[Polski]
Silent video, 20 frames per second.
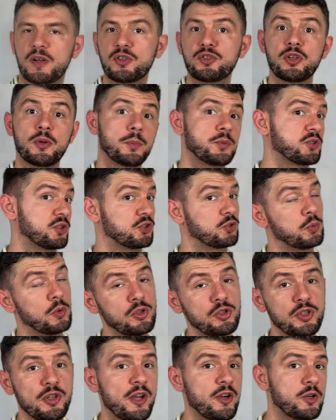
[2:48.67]
Waszej
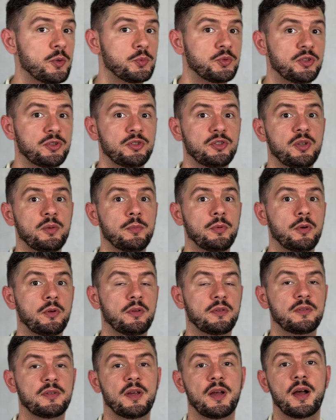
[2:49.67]
przyszłości jako
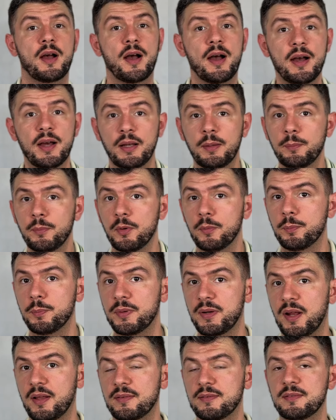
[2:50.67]
przedsiębiorca albo
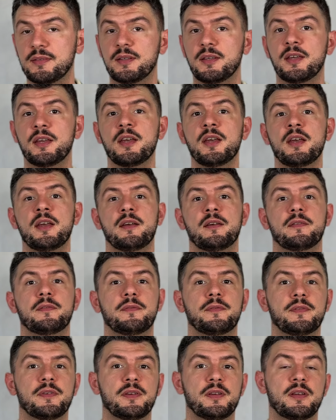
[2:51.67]
pracy
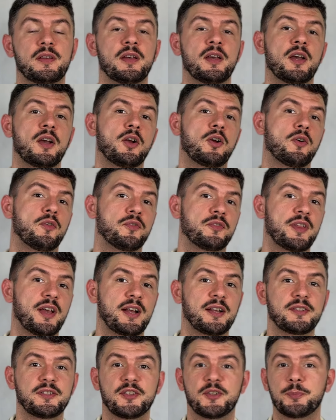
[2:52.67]
w
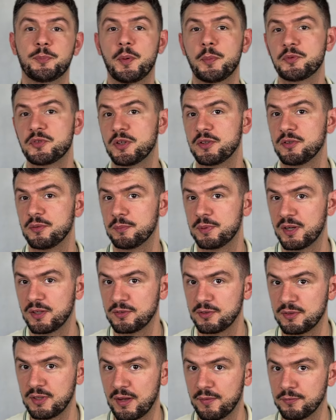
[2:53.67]
kontakcie z poprzednim
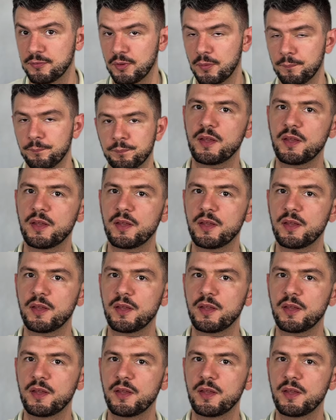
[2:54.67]
pracodawcą.